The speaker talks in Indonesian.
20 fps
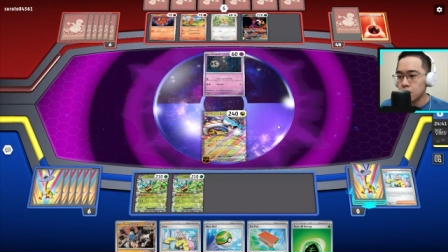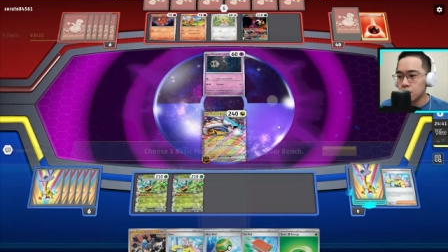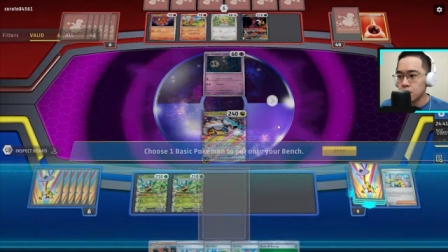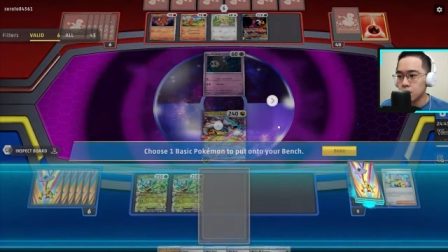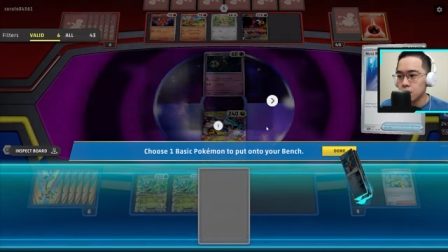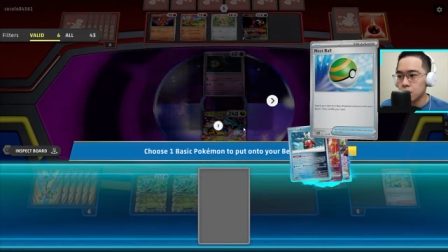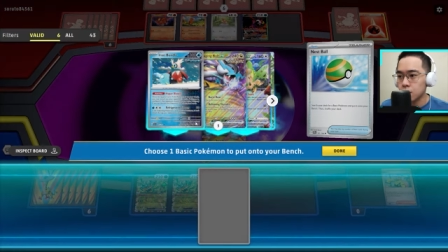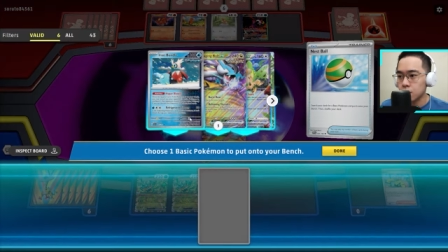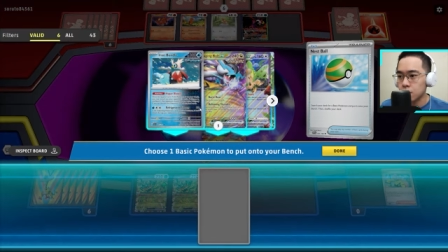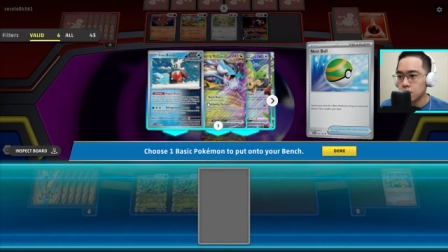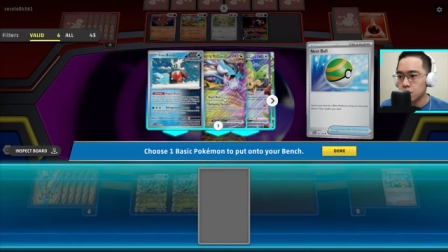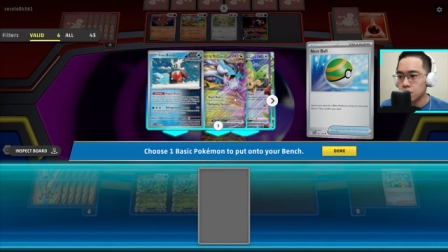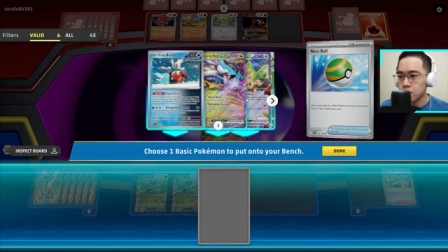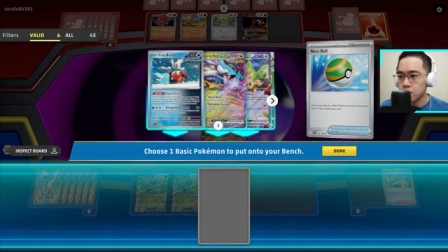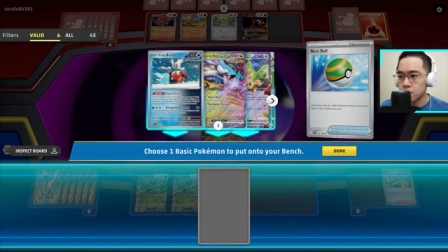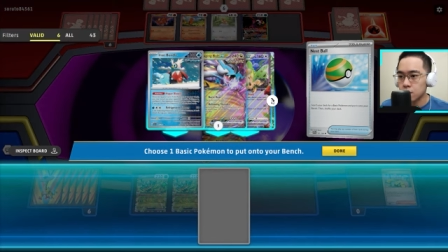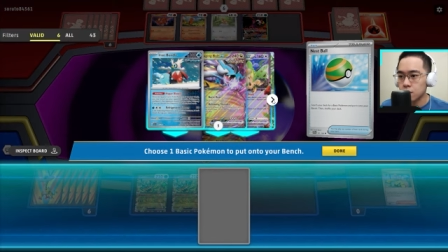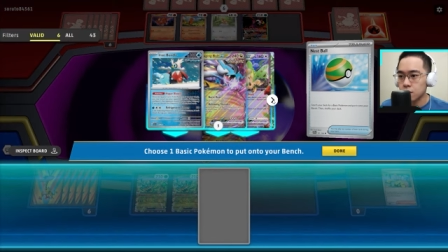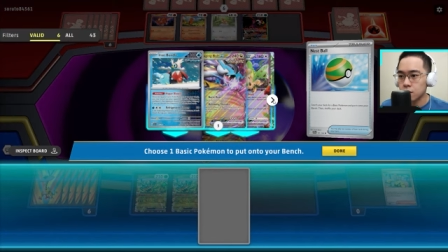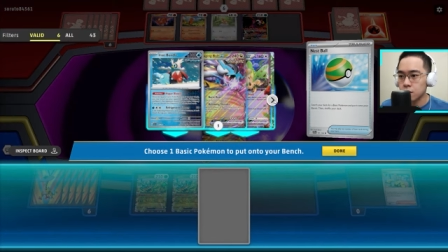
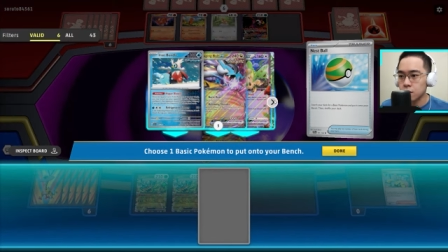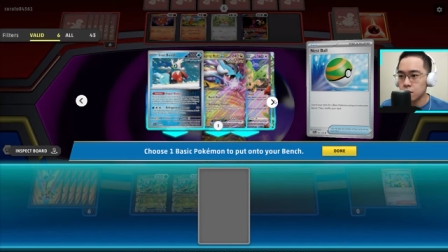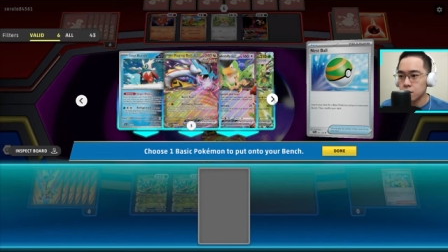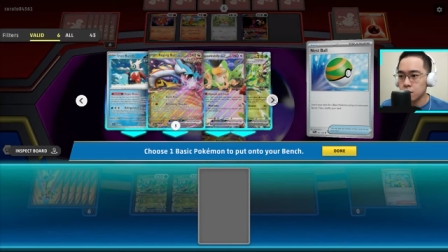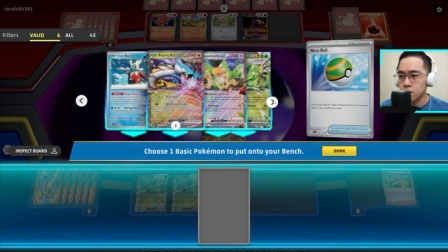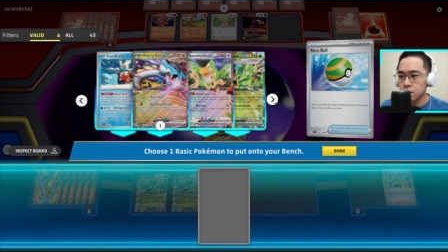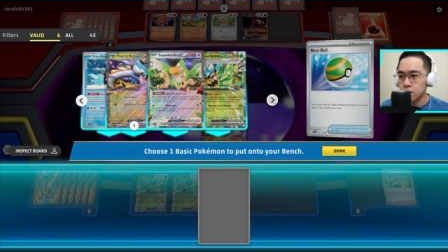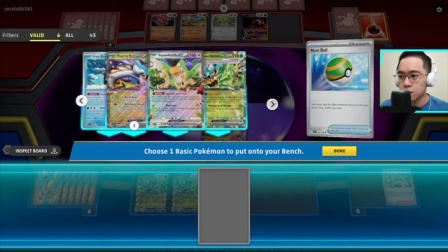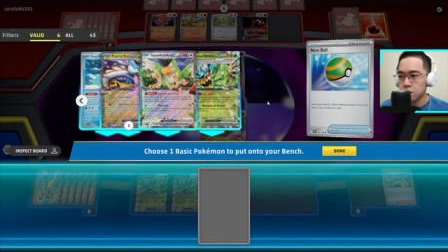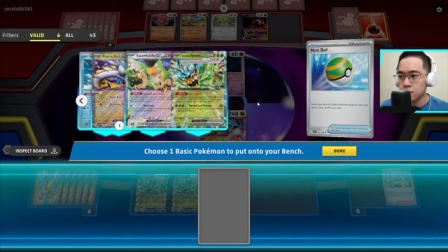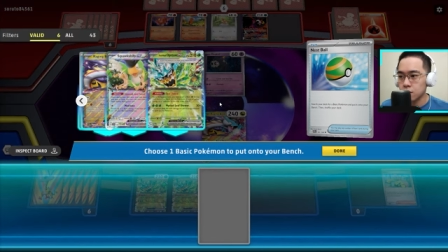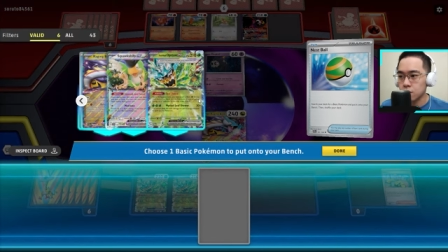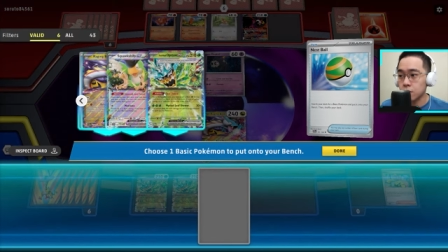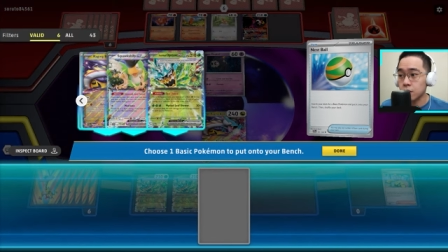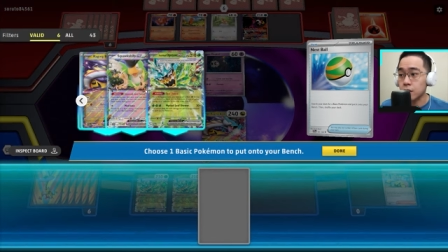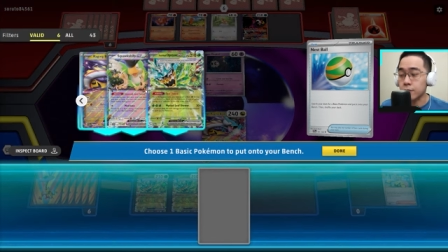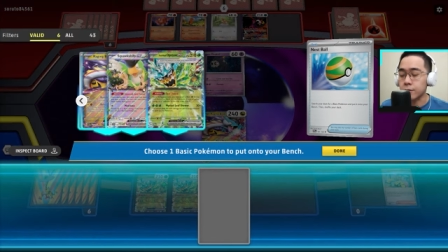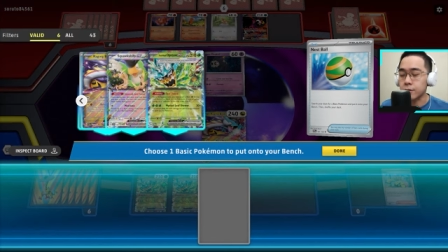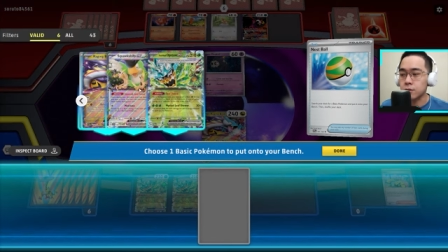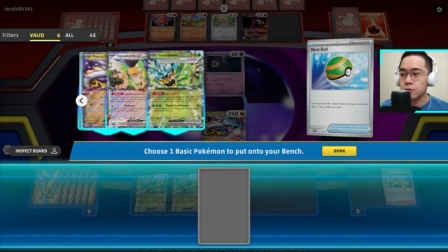oke okay.
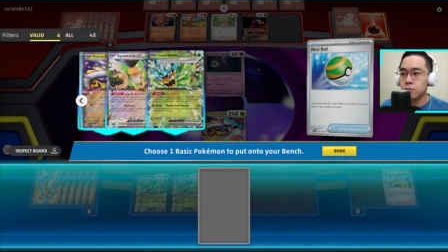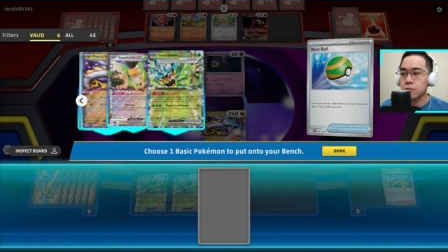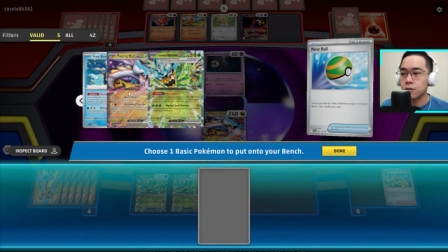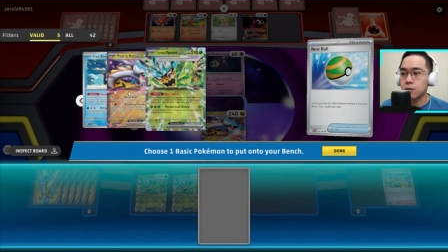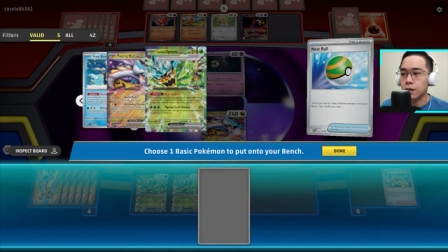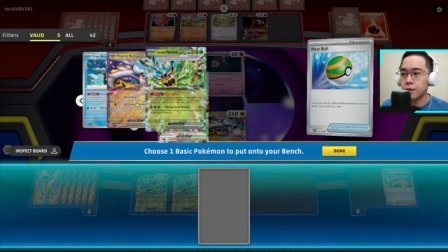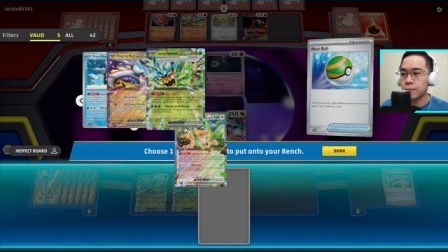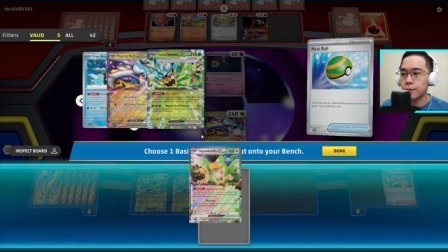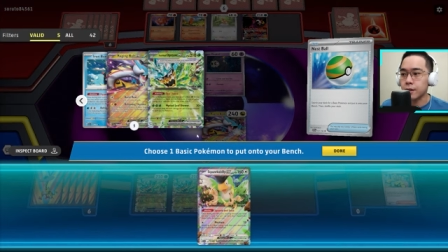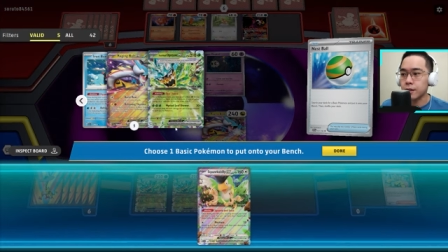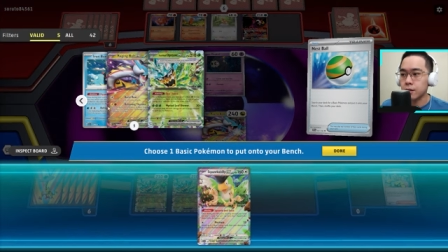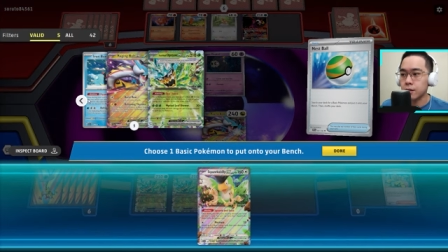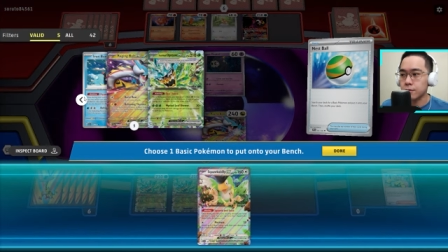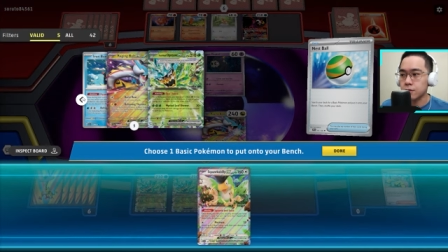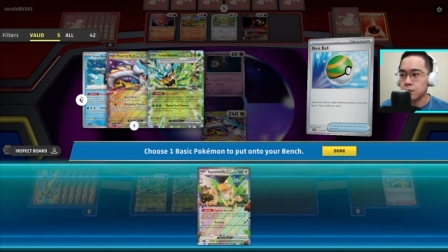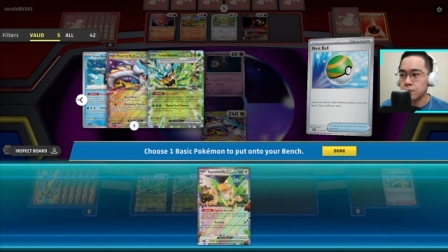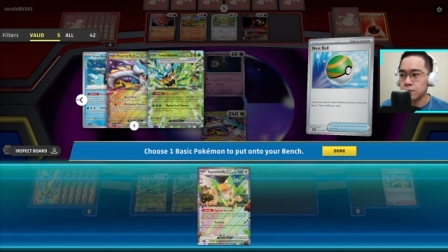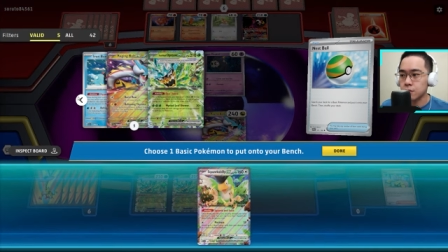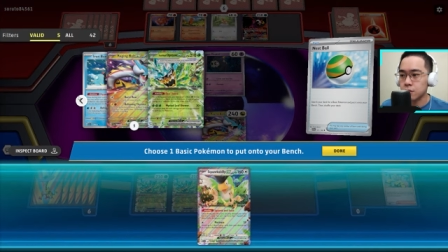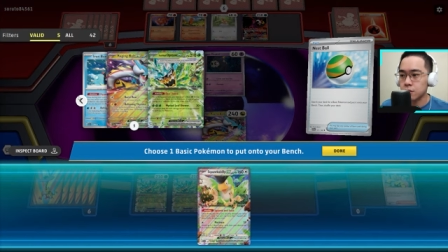oke okay, dapat squawk paling enggak
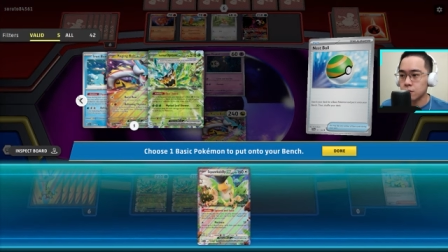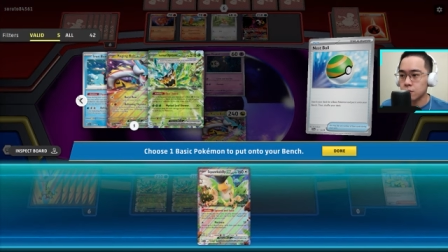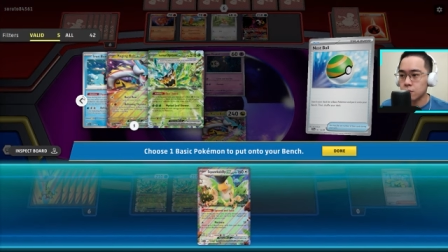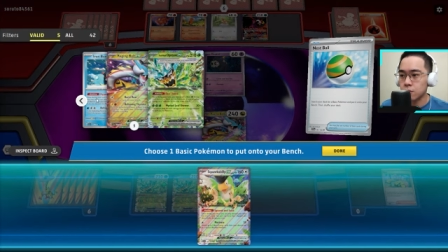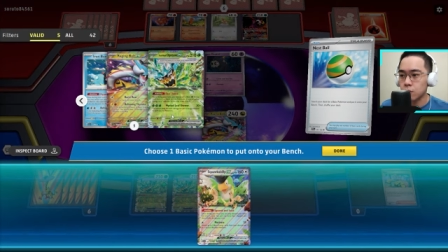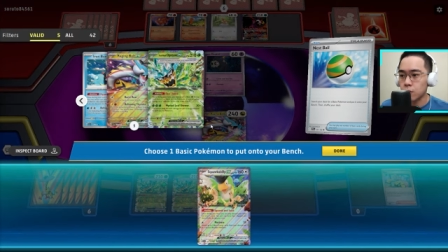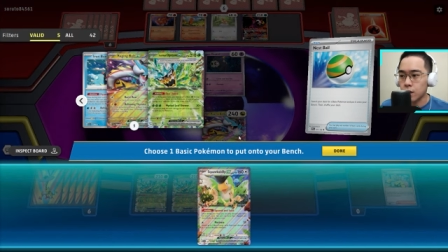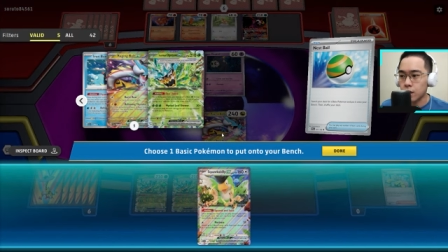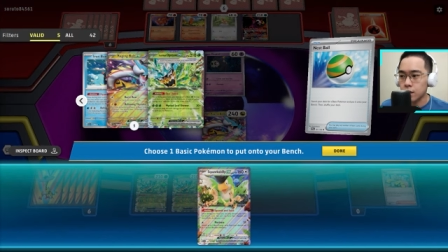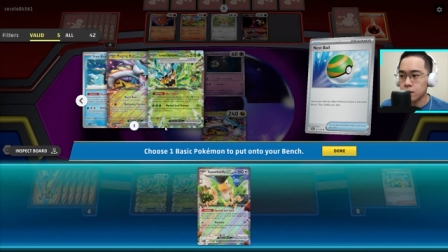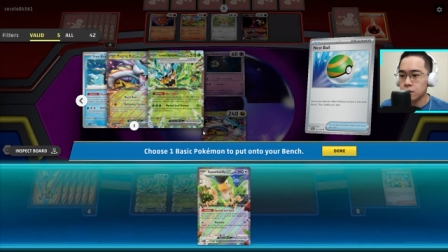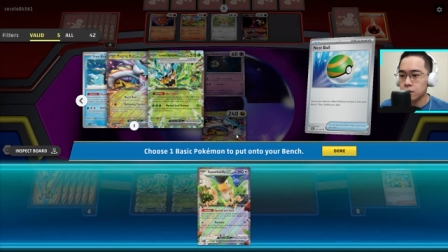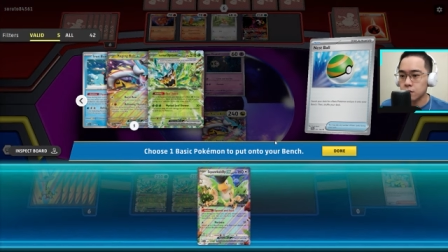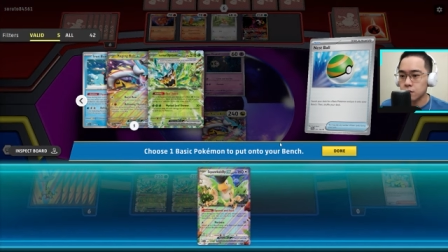bisa dapat squawk